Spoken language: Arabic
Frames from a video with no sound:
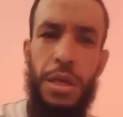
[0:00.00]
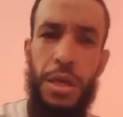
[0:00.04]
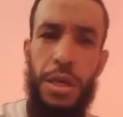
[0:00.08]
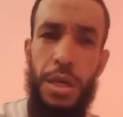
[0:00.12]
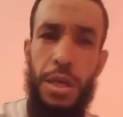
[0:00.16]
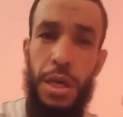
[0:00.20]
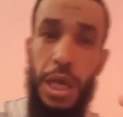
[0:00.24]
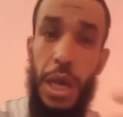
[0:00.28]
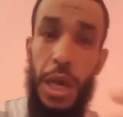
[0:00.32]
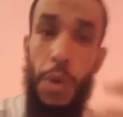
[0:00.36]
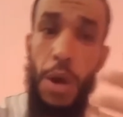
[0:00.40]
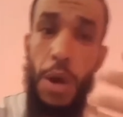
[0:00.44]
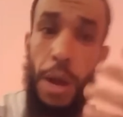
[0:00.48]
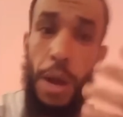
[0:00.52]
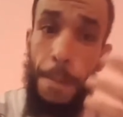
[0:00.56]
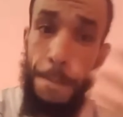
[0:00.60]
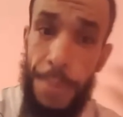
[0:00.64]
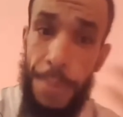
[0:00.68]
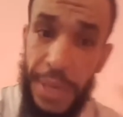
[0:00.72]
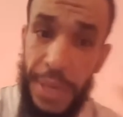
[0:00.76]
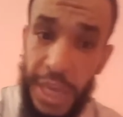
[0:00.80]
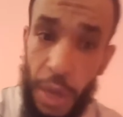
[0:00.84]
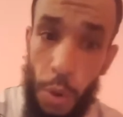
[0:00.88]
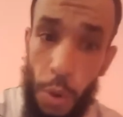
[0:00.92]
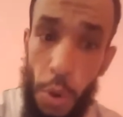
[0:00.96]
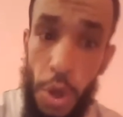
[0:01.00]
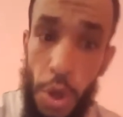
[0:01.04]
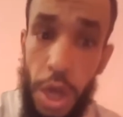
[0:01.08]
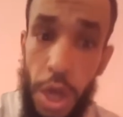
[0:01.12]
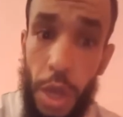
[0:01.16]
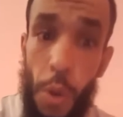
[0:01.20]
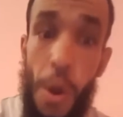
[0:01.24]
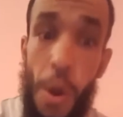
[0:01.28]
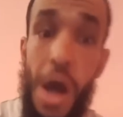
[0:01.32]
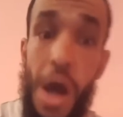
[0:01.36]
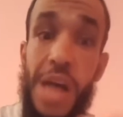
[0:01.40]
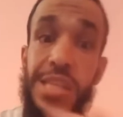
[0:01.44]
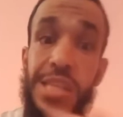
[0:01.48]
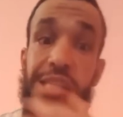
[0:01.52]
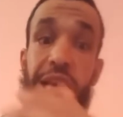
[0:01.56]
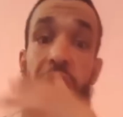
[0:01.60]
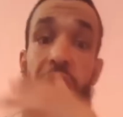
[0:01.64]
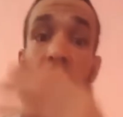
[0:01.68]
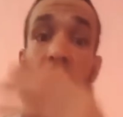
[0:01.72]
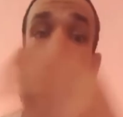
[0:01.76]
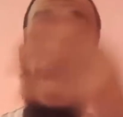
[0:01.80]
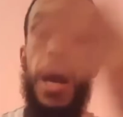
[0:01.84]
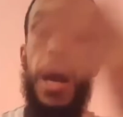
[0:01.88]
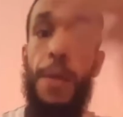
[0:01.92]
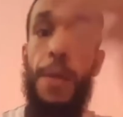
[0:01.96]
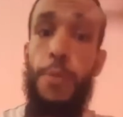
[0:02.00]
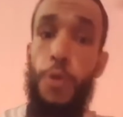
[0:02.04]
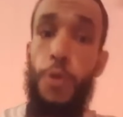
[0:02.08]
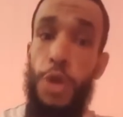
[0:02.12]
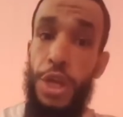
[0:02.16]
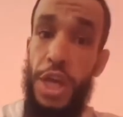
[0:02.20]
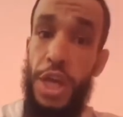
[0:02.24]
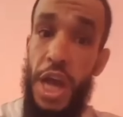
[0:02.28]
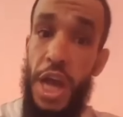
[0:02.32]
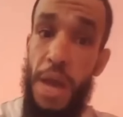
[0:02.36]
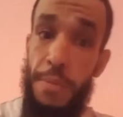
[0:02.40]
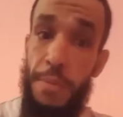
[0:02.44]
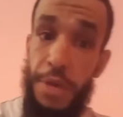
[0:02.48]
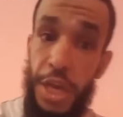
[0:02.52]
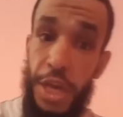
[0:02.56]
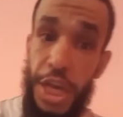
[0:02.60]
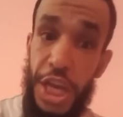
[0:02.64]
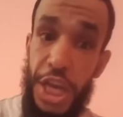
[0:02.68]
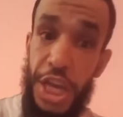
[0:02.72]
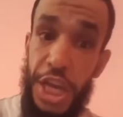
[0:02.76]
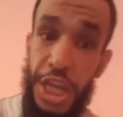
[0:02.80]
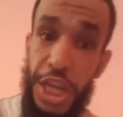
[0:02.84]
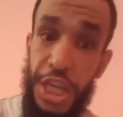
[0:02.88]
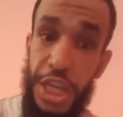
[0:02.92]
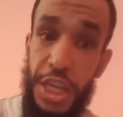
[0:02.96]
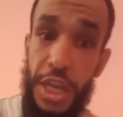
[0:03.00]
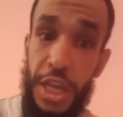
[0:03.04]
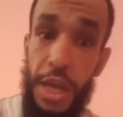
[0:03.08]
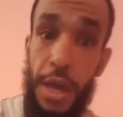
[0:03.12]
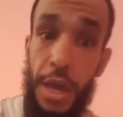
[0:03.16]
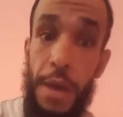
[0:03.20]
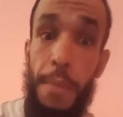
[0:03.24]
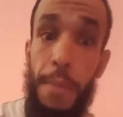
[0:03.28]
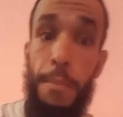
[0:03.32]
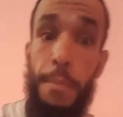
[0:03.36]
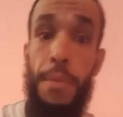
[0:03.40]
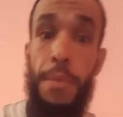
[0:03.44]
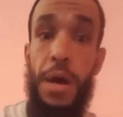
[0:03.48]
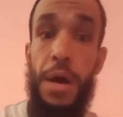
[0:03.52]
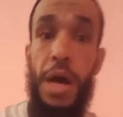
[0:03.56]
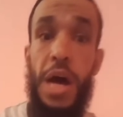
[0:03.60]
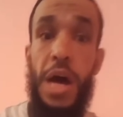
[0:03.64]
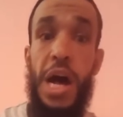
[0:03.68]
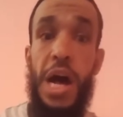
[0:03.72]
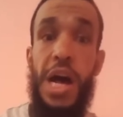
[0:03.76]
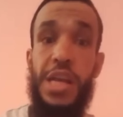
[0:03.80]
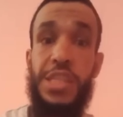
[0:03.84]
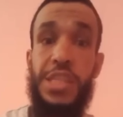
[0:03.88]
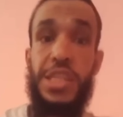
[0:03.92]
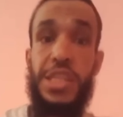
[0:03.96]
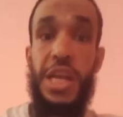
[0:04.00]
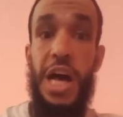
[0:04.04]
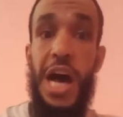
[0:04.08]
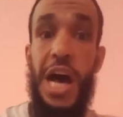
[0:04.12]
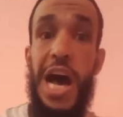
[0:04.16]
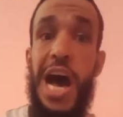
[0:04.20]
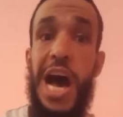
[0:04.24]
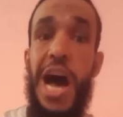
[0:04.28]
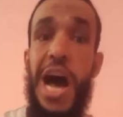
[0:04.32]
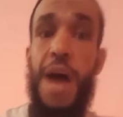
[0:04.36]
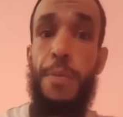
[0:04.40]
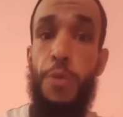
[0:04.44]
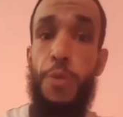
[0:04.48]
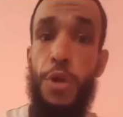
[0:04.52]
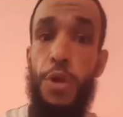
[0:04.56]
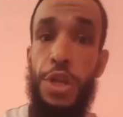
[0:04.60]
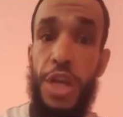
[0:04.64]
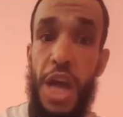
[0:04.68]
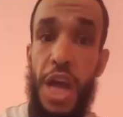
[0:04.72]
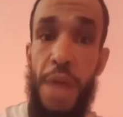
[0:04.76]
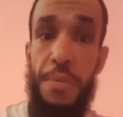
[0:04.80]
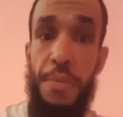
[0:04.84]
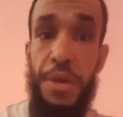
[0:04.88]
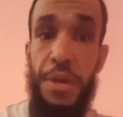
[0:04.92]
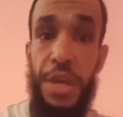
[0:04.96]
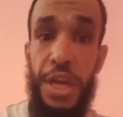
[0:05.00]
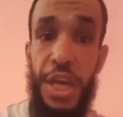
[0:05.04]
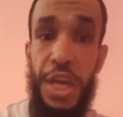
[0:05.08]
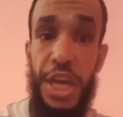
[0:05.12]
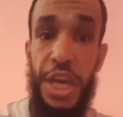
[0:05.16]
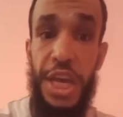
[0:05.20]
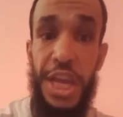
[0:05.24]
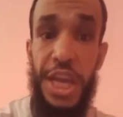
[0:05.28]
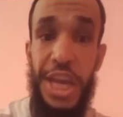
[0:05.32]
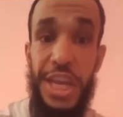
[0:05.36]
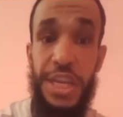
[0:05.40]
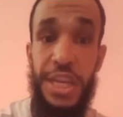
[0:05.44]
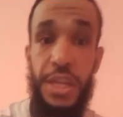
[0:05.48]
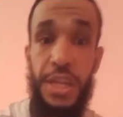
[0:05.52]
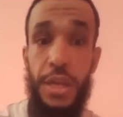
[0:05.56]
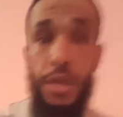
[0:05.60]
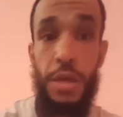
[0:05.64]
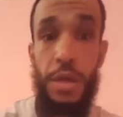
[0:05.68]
ايوا ربي كيقول لك واصحاب اليمين ما اصحاب اليمين